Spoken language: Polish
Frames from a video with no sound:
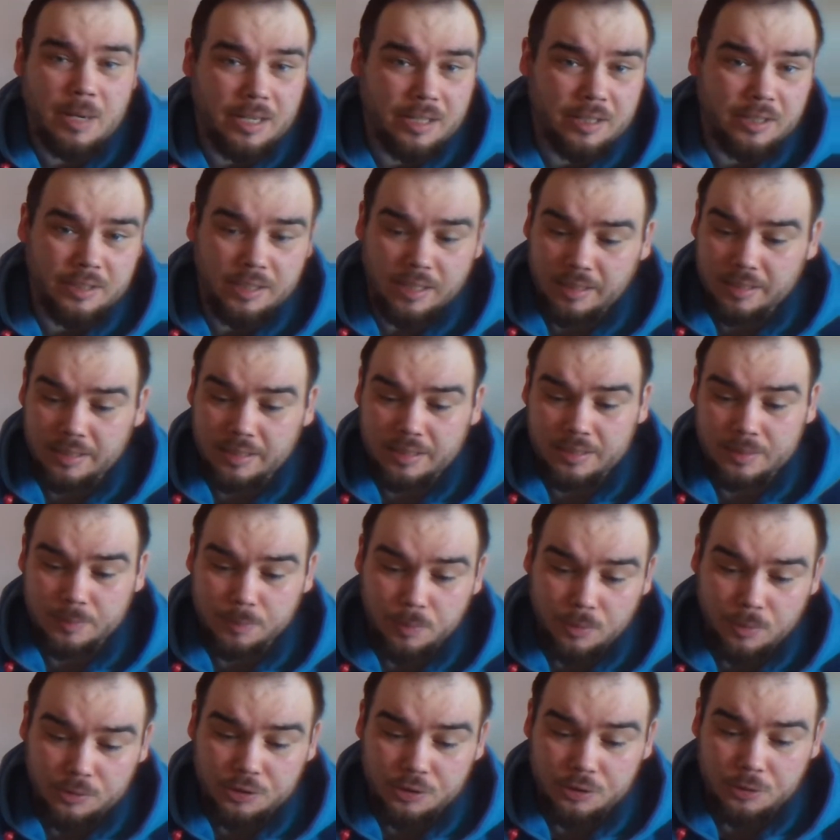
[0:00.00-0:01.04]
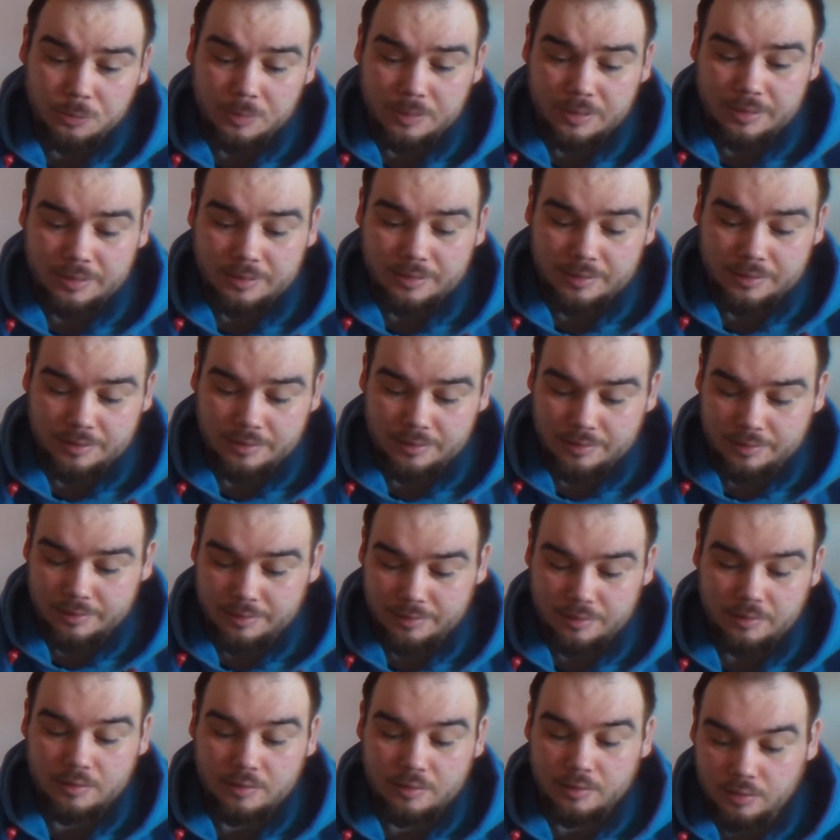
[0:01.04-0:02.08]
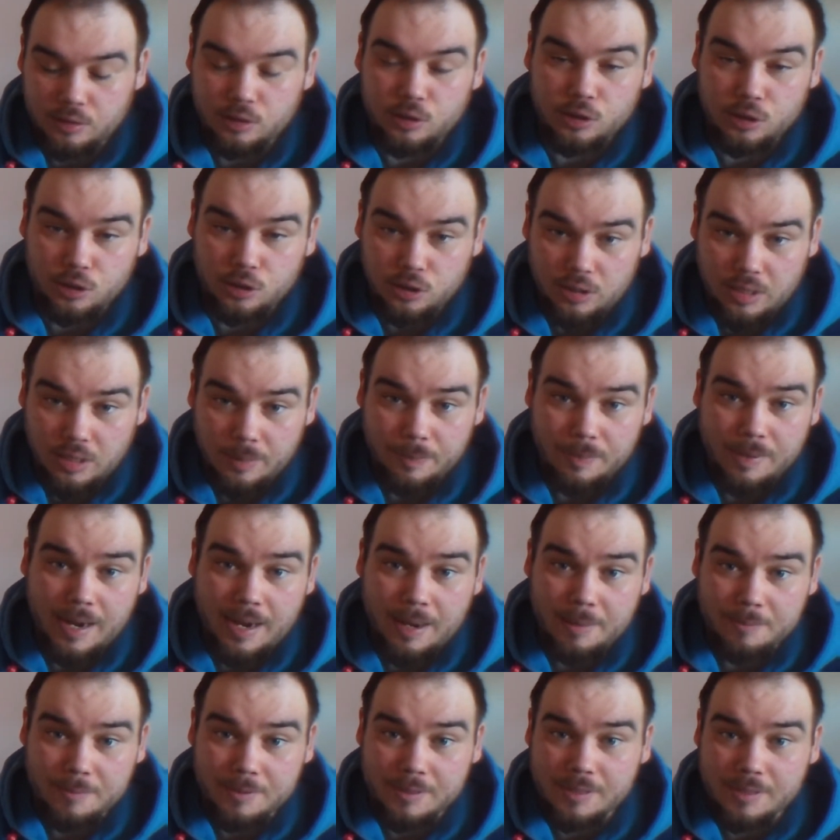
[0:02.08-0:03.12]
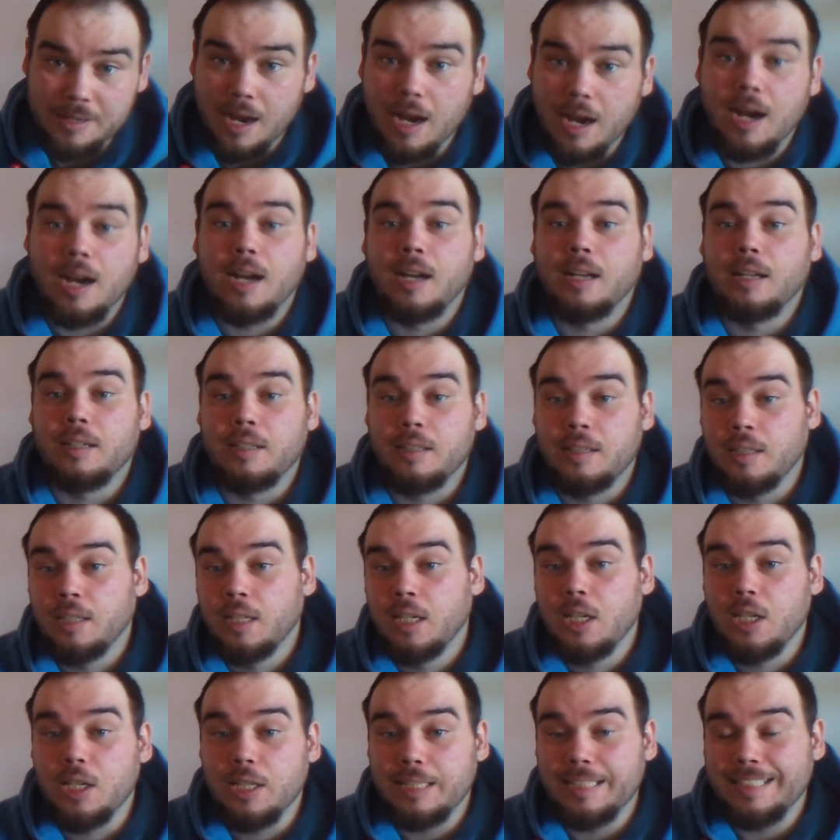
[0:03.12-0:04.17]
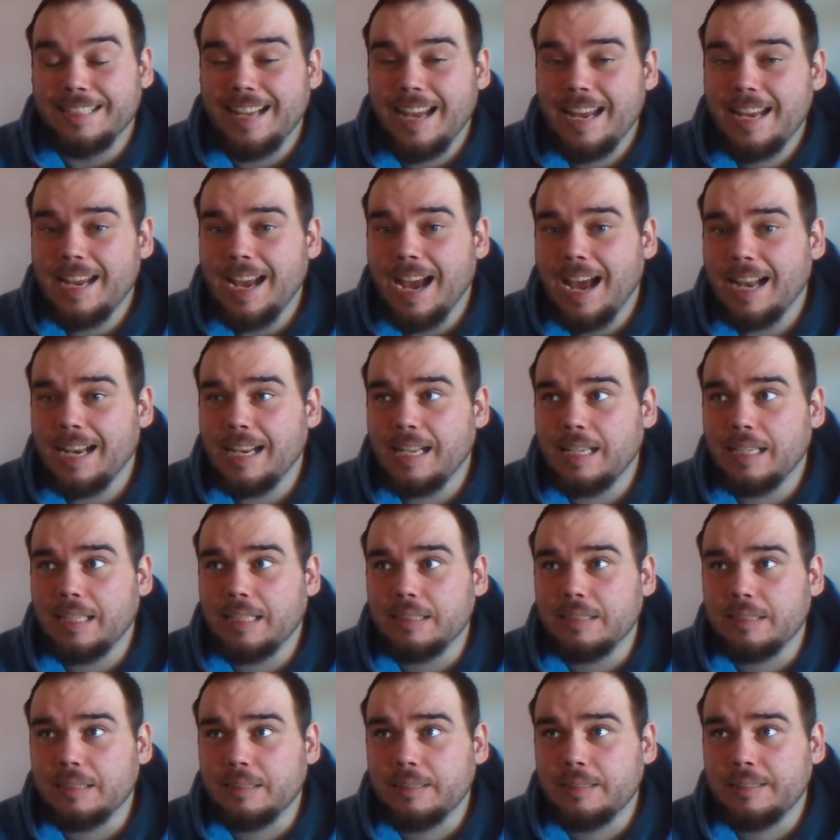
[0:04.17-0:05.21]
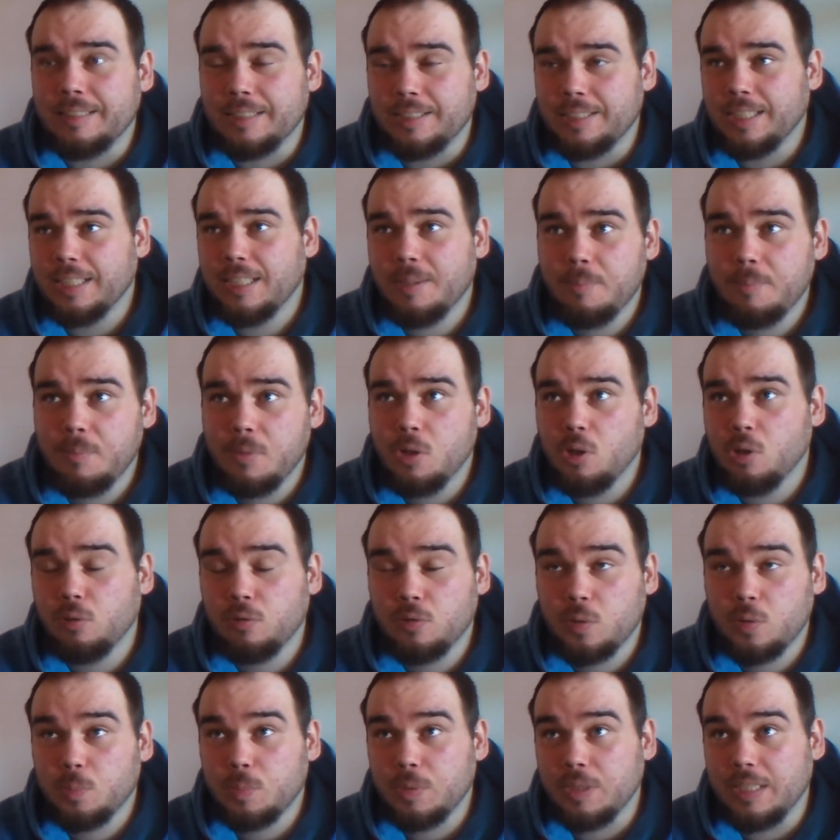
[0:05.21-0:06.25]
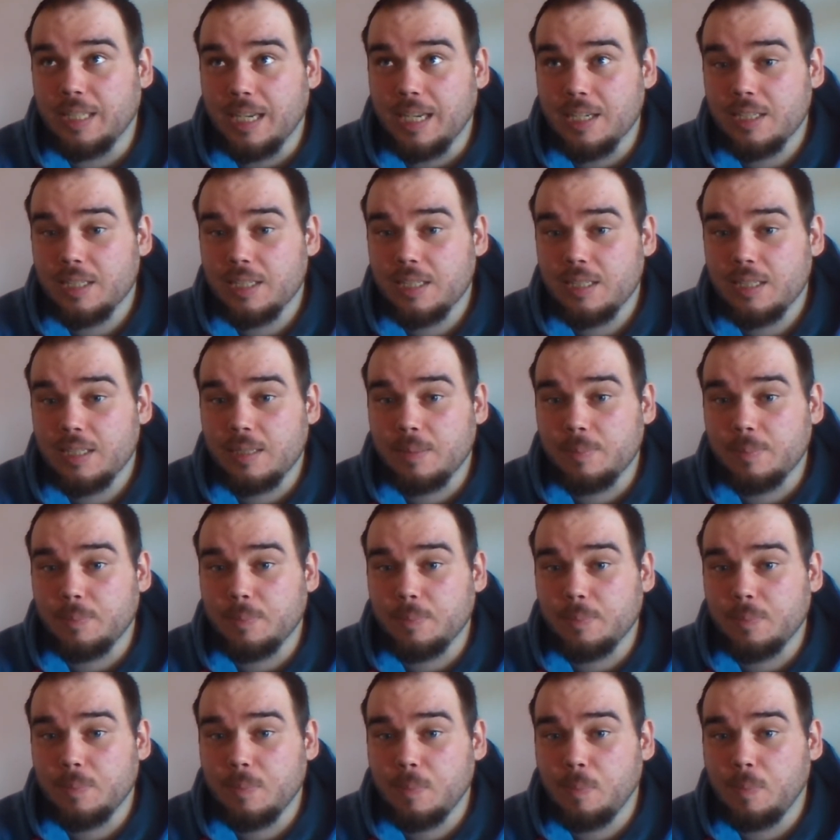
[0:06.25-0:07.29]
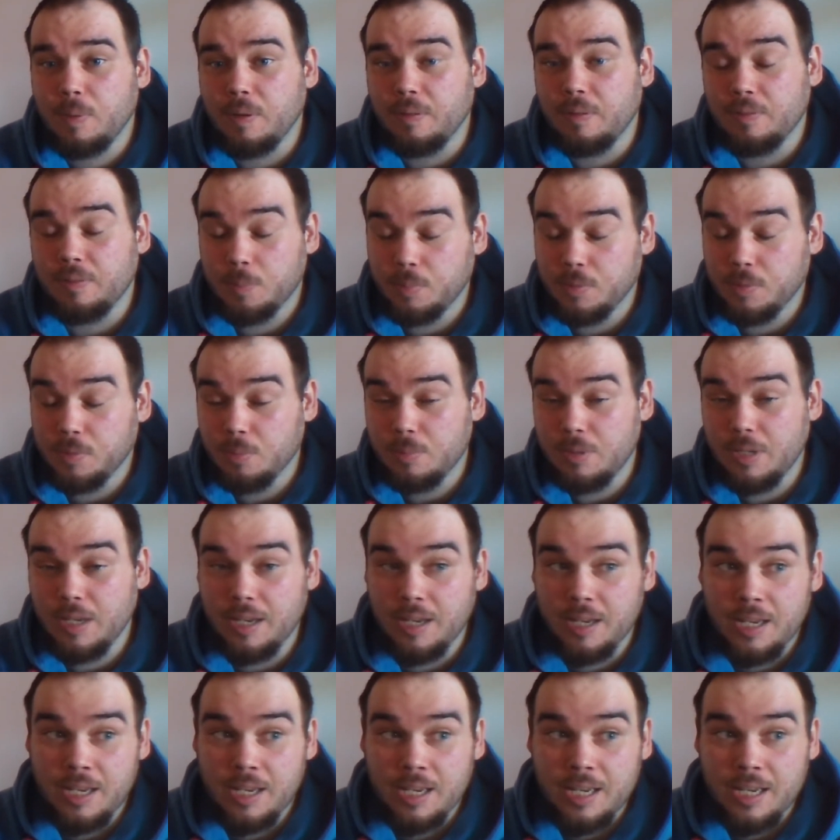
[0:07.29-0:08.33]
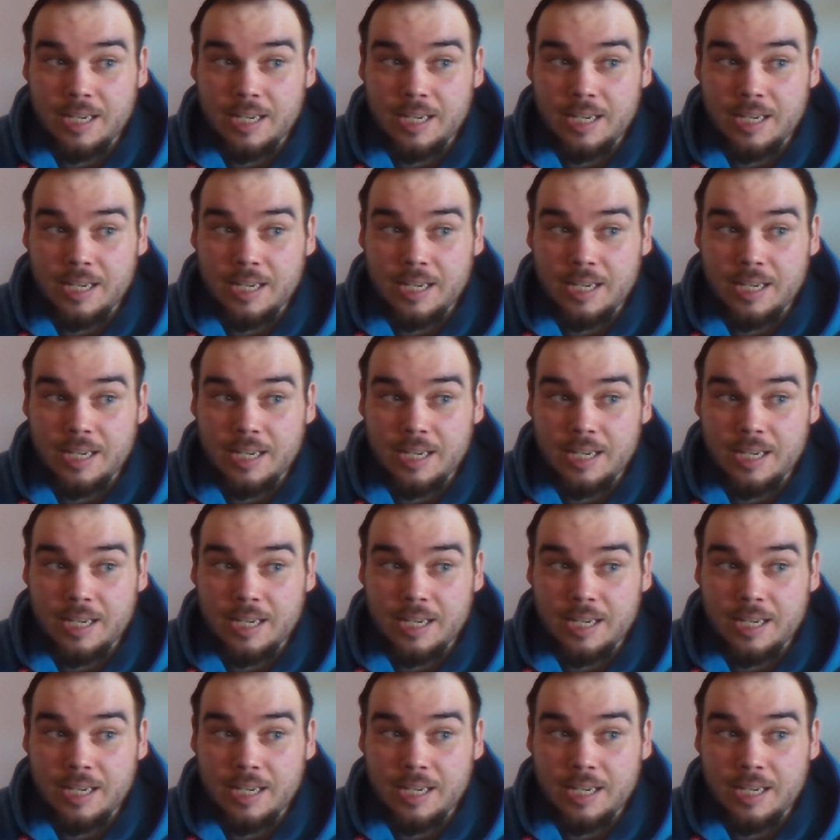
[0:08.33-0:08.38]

jak, jaki jest podział między sklepami a jej, ale te 7 milionów sprzedaży prawdopodobnie